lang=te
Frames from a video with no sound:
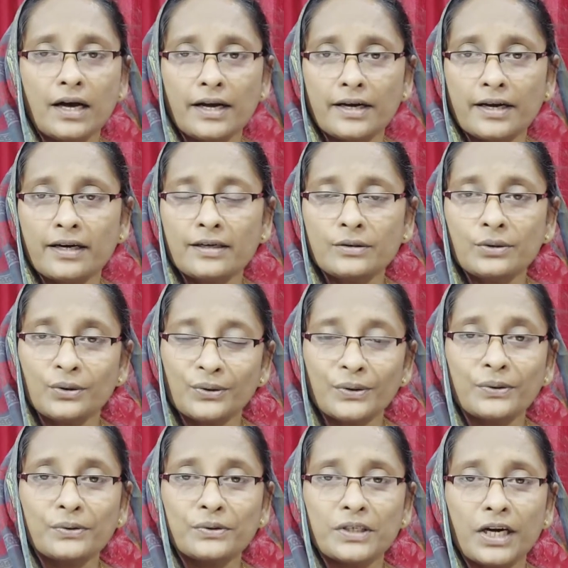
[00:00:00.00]
ఆయన
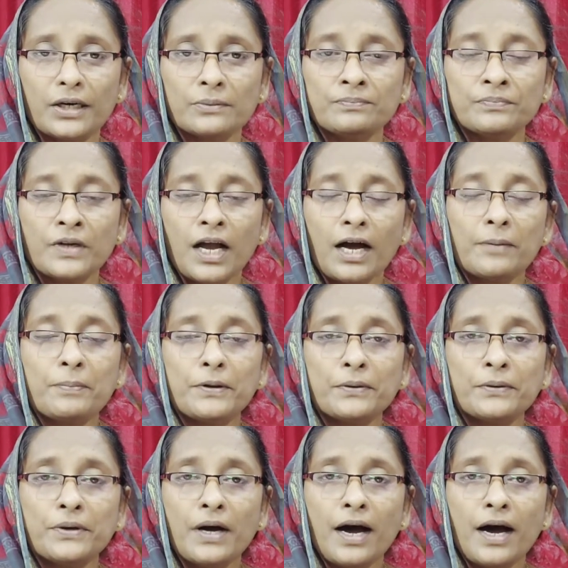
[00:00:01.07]
కోరుకుంటాడు అప్పుడు